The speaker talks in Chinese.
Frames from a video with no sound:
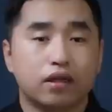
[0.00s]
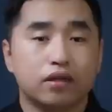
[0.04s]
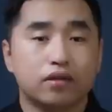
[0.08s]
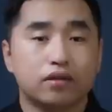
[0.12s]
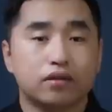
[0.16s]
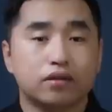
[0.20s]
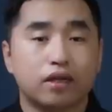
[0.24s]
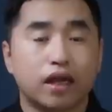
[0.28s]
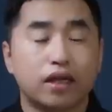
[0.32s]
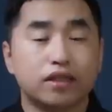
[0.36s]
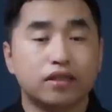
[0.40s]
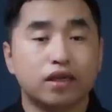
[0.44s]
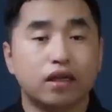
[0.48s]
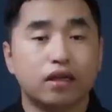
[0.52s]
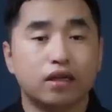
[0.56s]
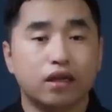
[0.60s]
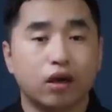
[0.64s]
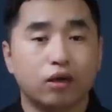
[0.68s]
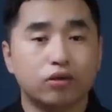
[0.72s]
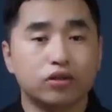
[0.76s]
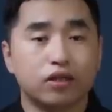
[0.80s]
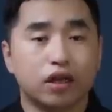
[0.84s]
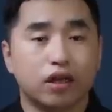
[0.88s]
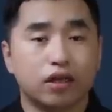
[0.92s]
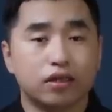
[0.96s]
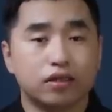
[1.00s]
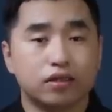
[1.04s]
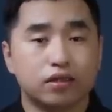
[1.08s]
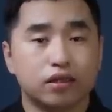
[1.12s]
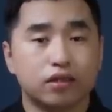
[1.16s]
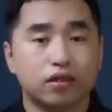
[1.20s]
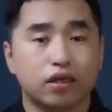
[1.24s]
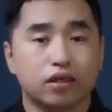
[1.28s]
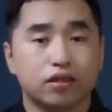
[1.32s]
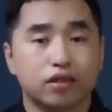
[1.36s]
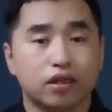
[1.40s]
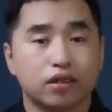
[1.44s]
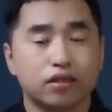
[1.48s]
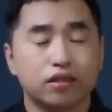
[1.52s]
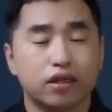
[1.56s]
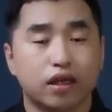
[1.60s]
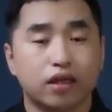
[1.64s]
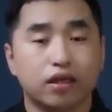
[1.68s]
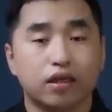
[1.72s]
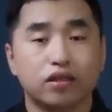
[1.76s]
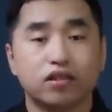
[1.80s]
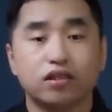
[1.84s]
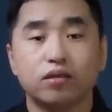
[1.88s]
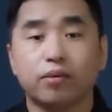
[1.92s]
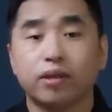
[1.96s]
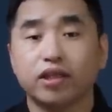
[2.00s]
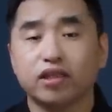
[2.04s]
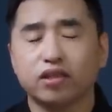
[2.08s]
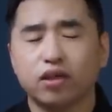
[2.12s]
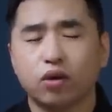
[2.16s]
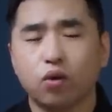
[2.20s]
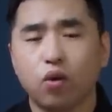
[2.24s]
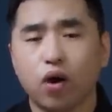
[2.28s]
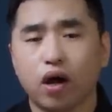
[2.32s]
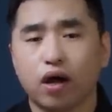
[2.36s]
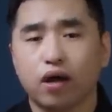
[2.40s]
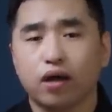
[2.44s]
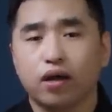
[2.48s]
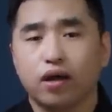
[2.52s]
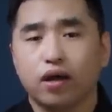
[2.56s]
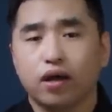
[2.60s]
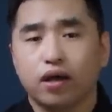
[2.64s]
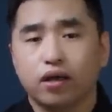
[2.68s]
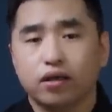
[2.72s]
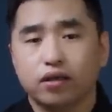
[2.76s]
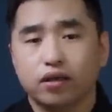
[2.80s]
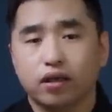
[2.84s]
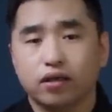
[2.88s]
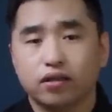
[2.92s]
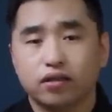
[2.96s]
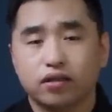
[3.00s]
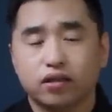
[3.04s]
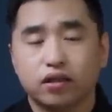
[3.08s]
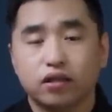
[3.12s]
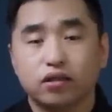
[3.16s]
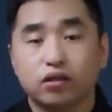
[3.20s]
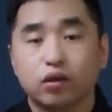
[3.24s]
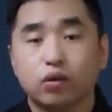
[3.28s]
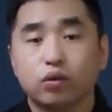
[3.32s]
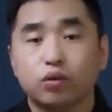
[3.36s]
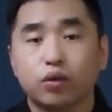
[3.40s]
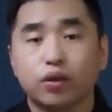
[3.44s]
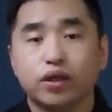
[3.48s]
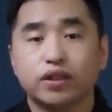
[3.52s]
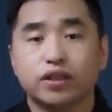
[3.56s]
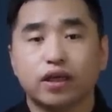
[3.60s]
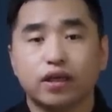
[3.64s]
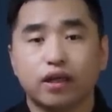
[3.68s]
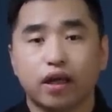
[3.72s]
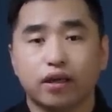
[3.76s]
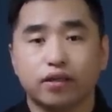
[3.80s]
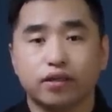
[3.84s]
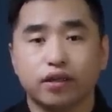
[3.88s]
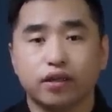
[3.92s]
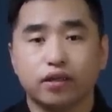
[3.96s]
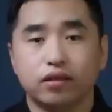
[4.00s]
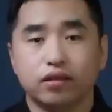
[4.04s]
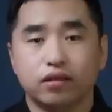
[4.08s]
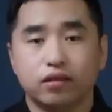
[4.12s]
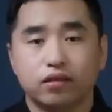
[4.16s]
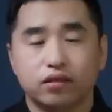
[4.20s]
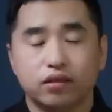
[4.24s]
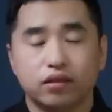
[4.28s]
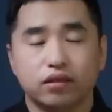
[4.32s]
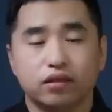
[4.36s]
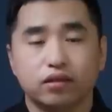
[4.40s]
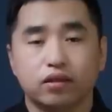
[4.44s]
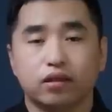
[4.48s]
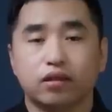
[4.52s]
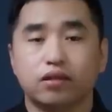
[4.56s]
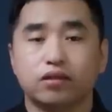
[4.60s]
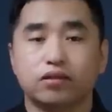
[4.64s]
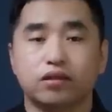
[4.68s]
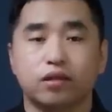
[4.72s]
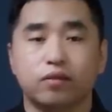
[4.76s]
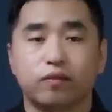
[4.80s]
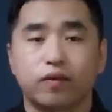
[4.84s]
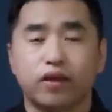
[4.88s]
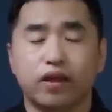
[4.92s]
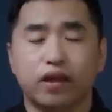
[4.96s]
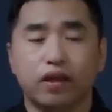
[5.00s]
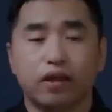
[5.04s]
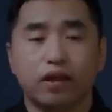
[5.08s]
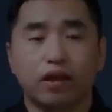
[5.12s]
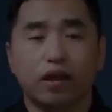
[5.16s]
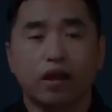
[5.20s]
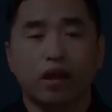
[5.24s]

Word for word: 那警察先了解了死者生前的基本情况，也集中对这两人进行了审问。